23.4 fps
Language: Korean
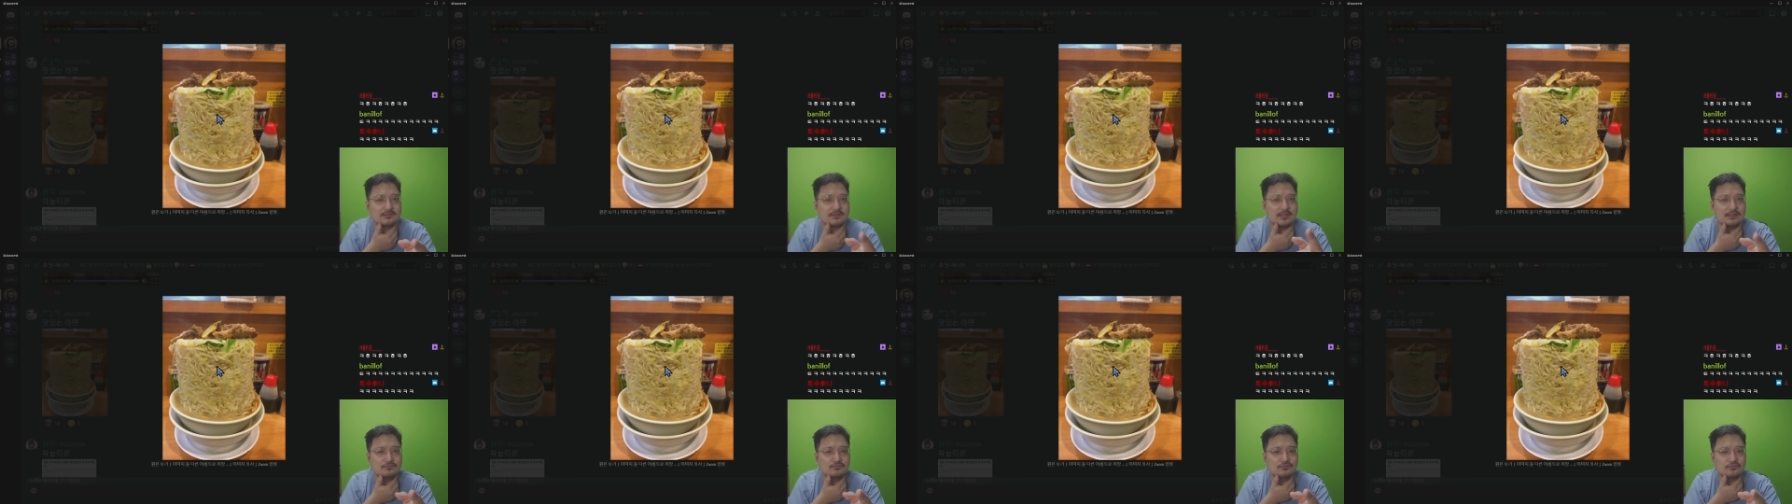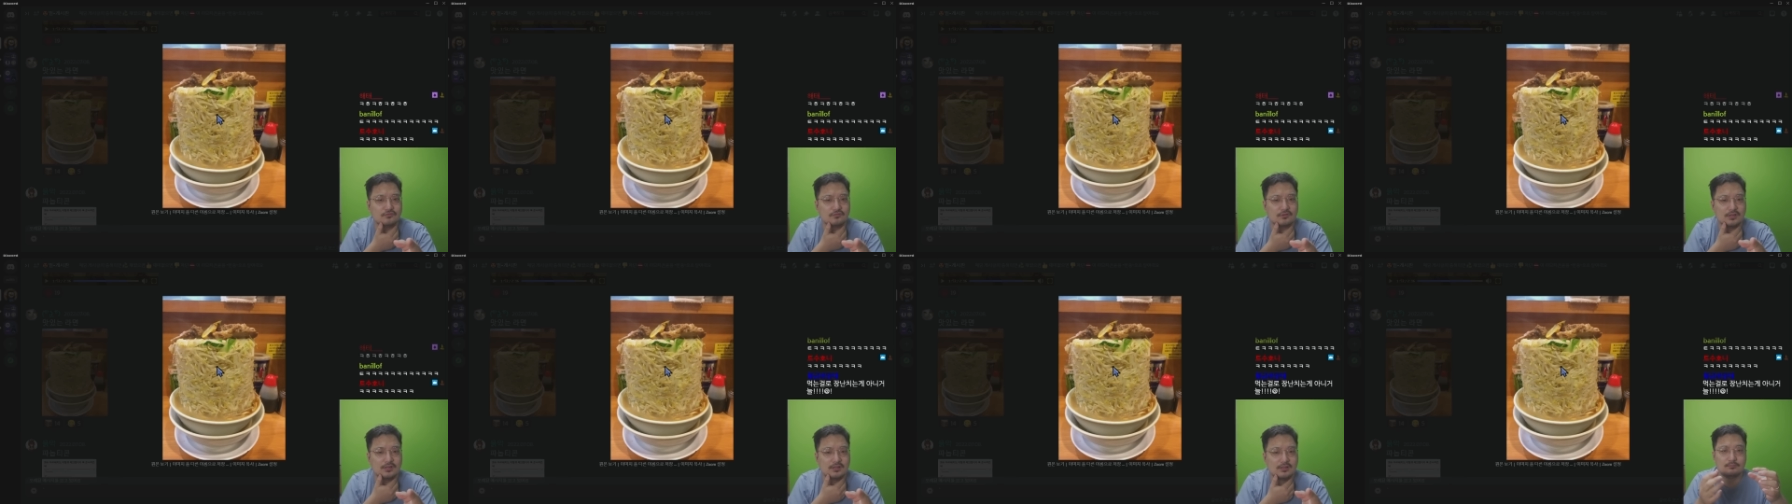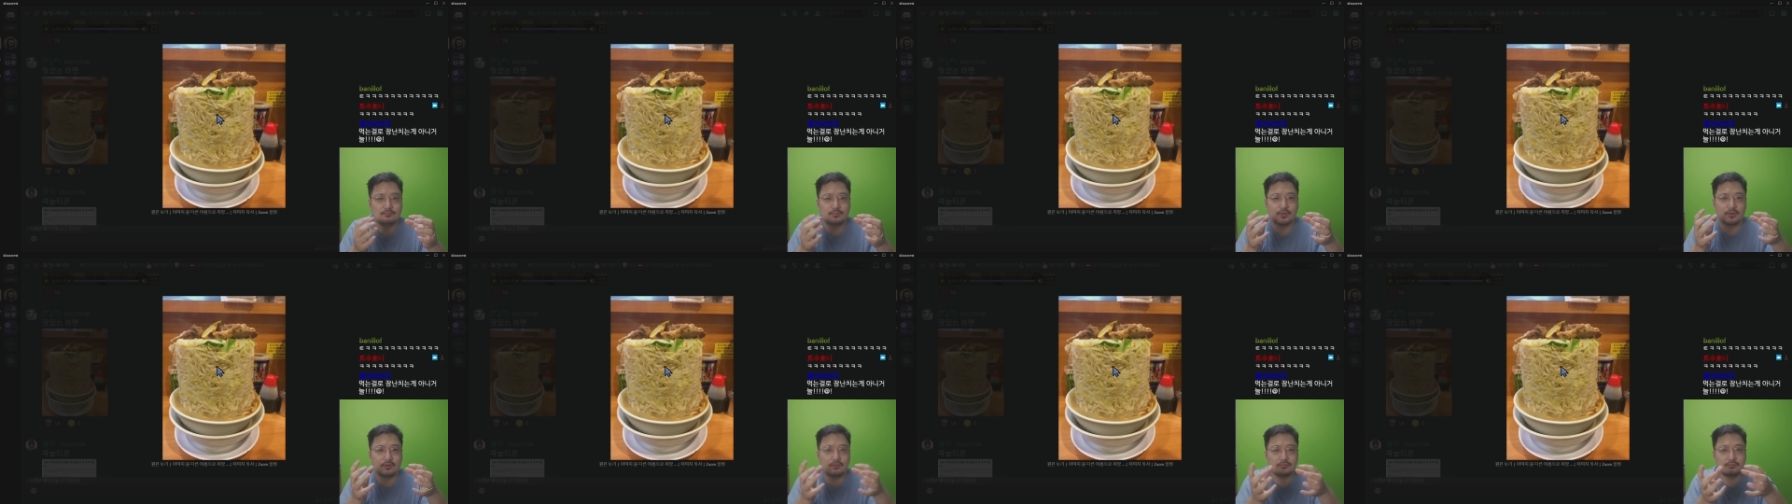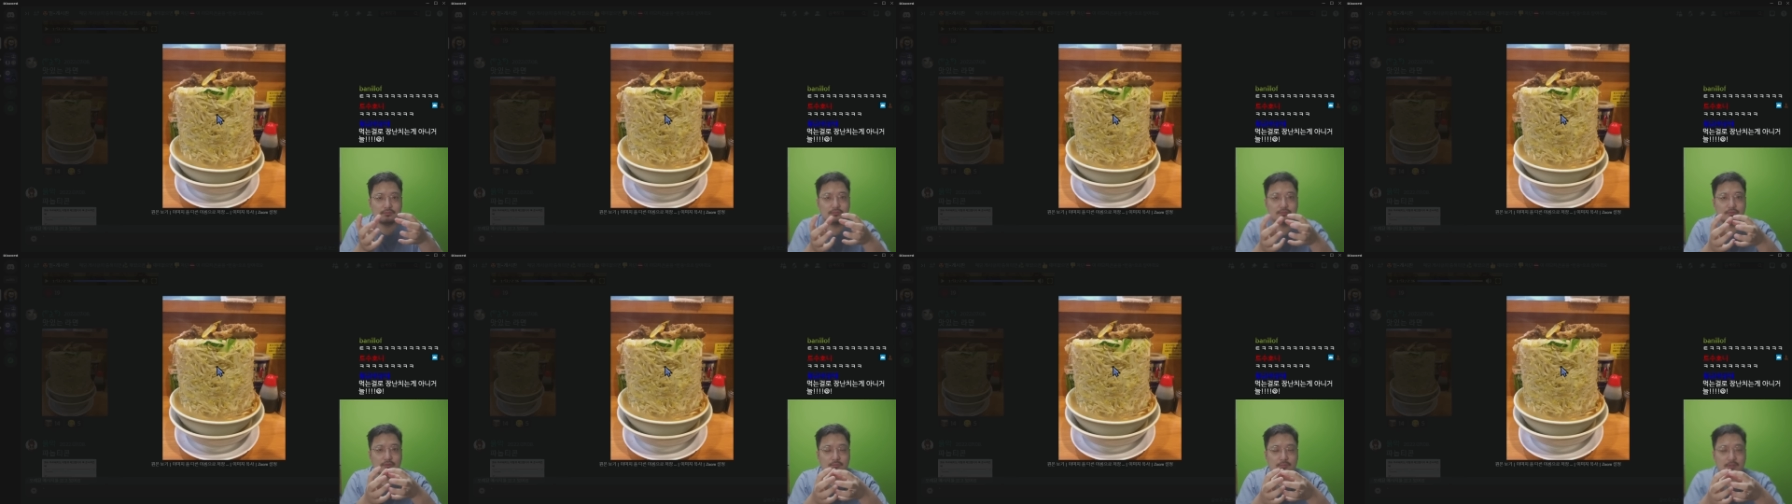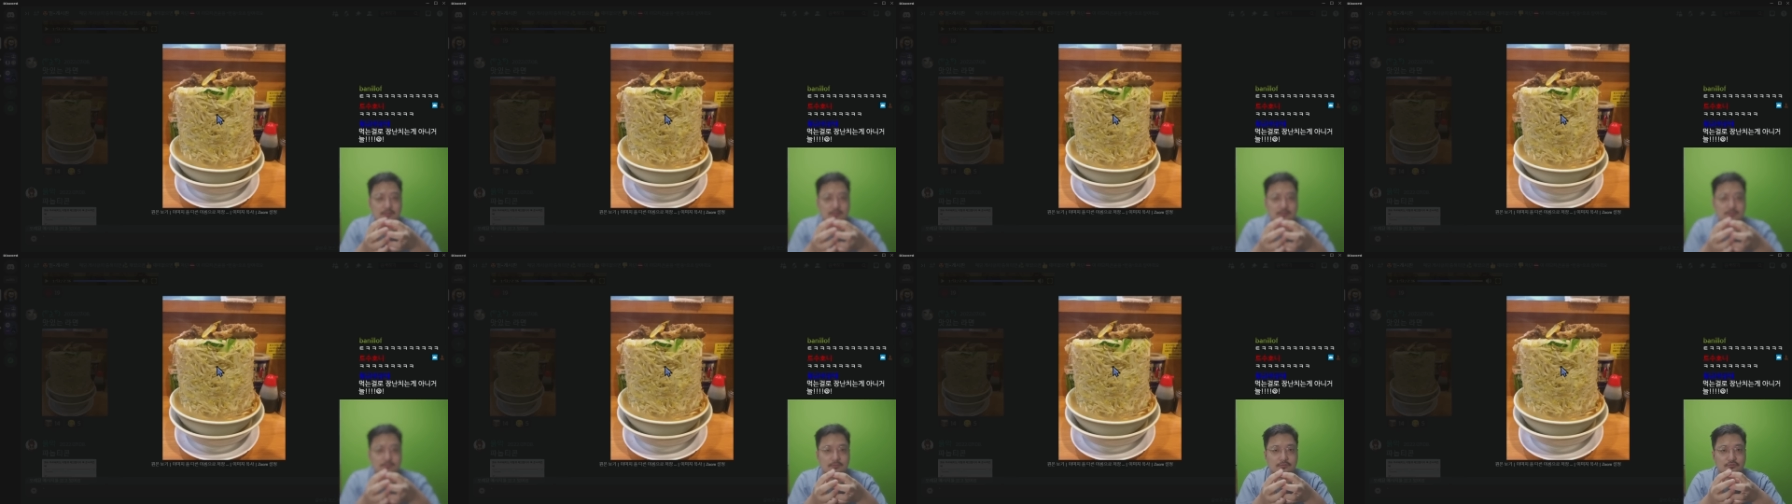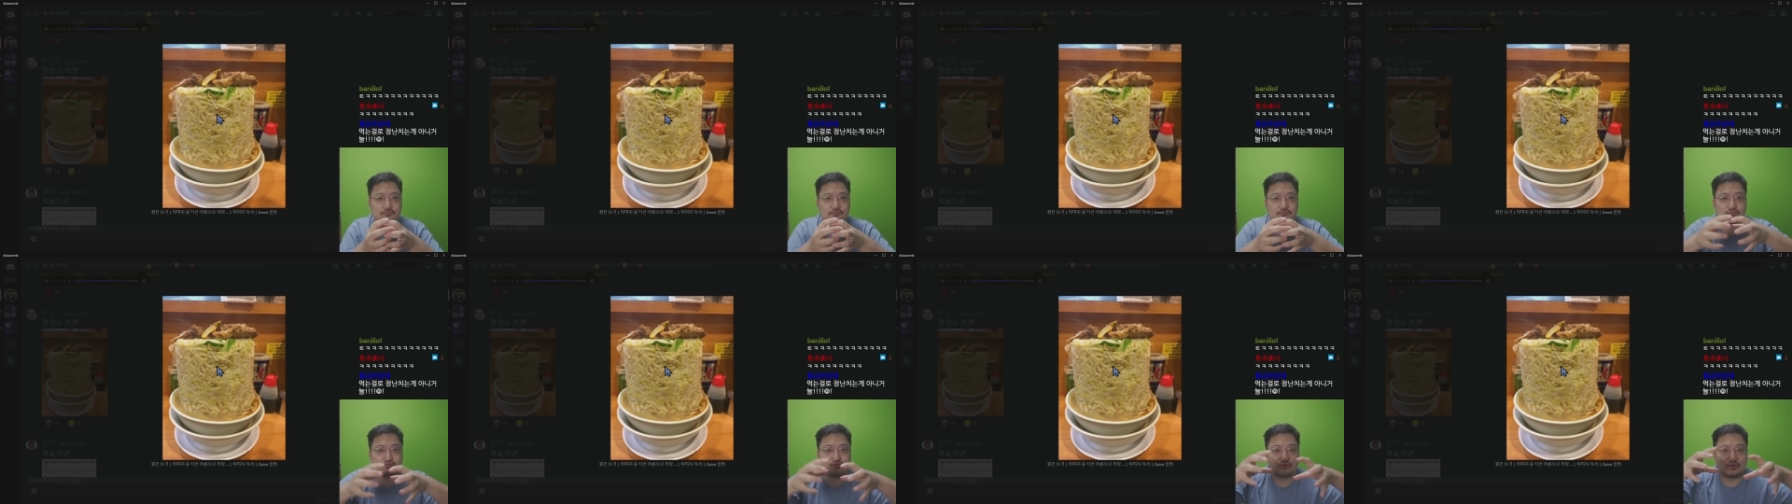쌀국수가 면은 요만큼이고
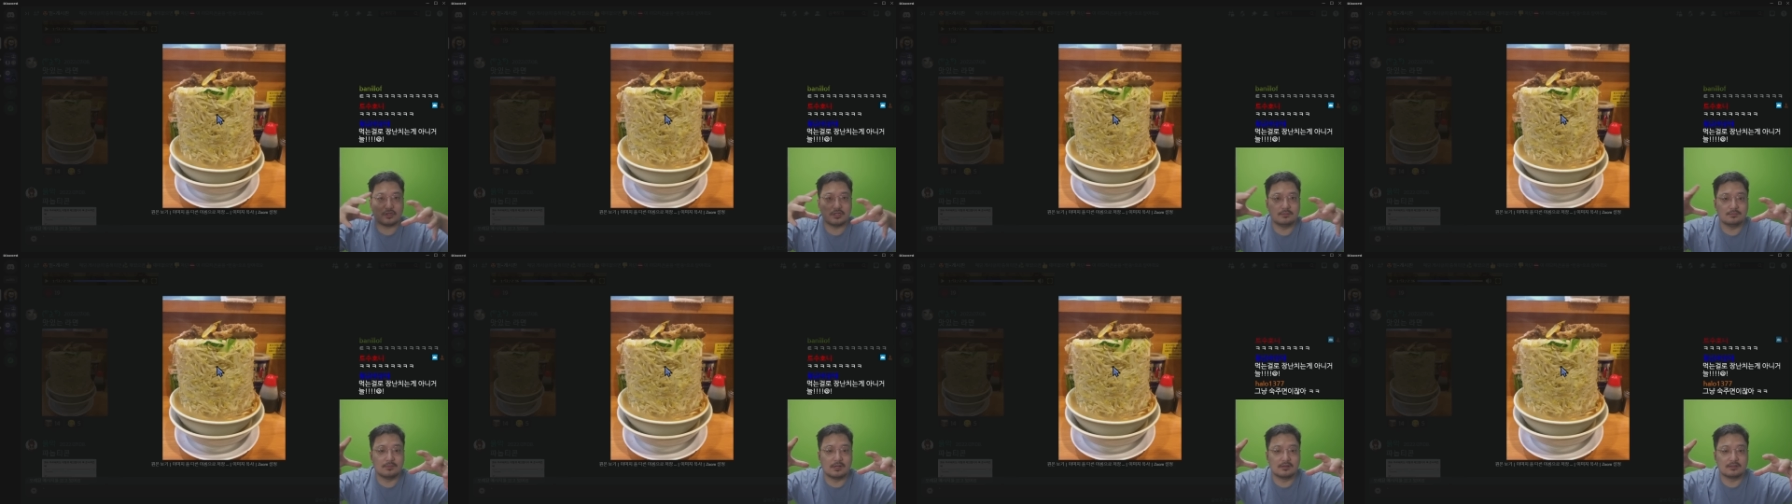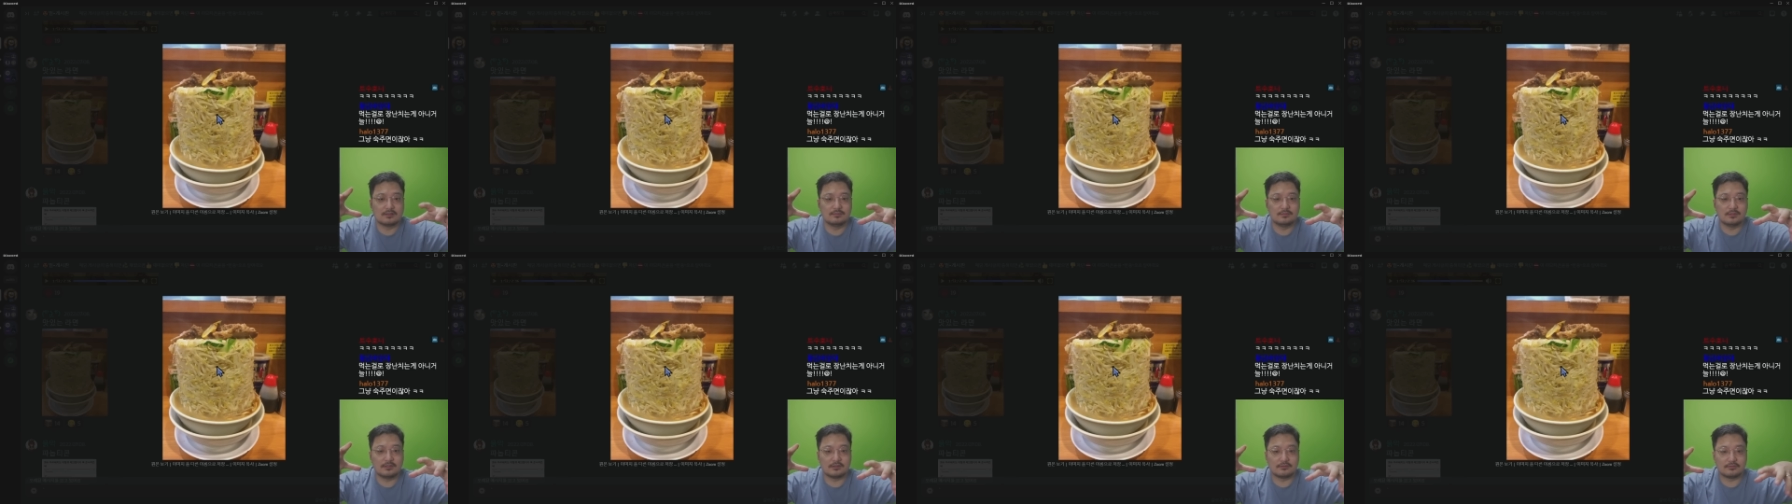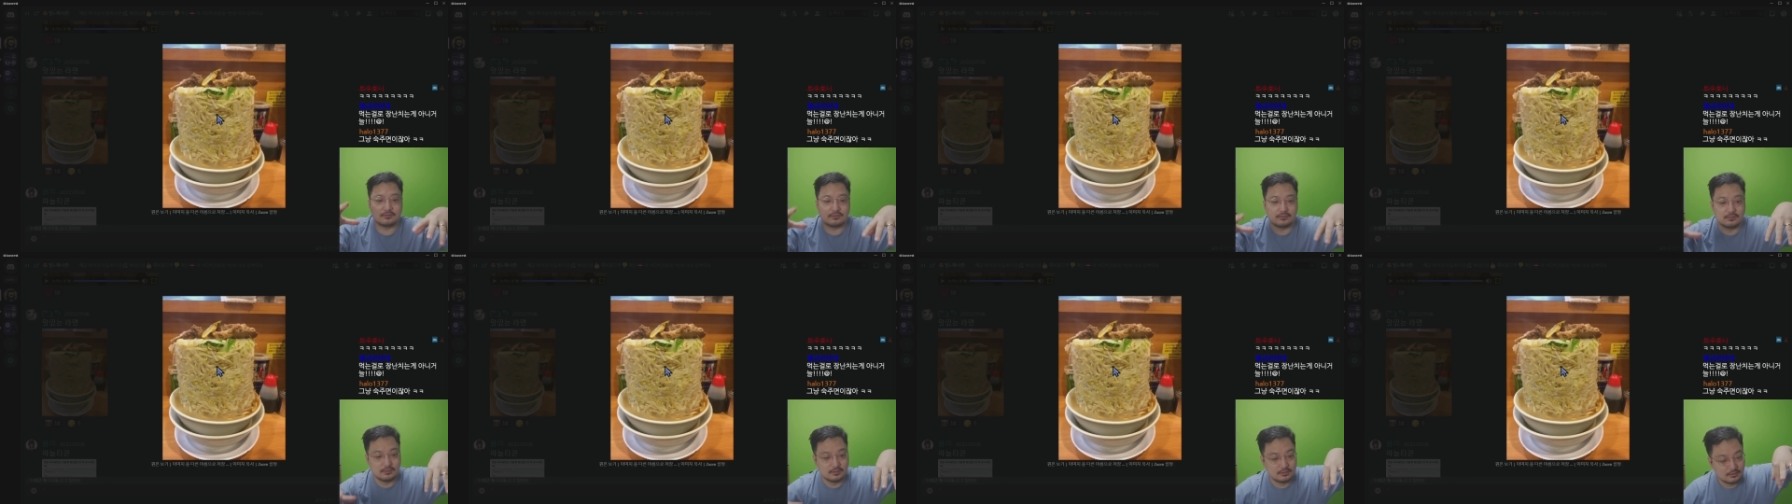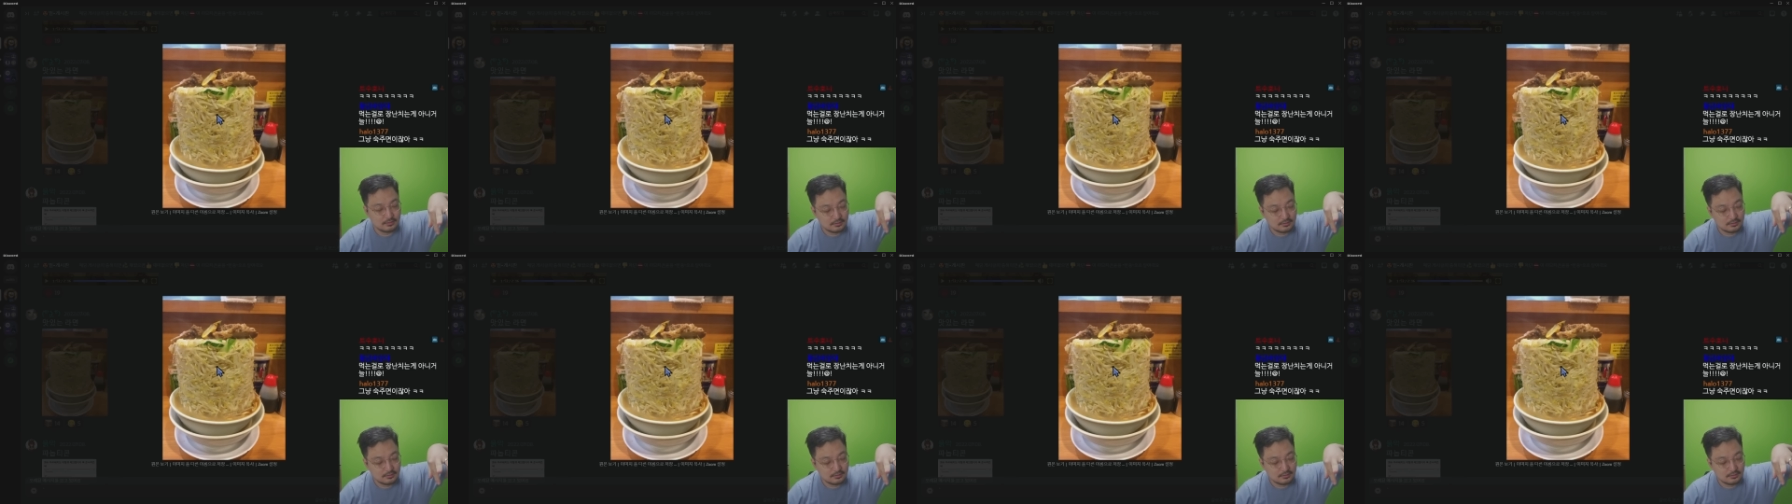숙주가 이만큼이라서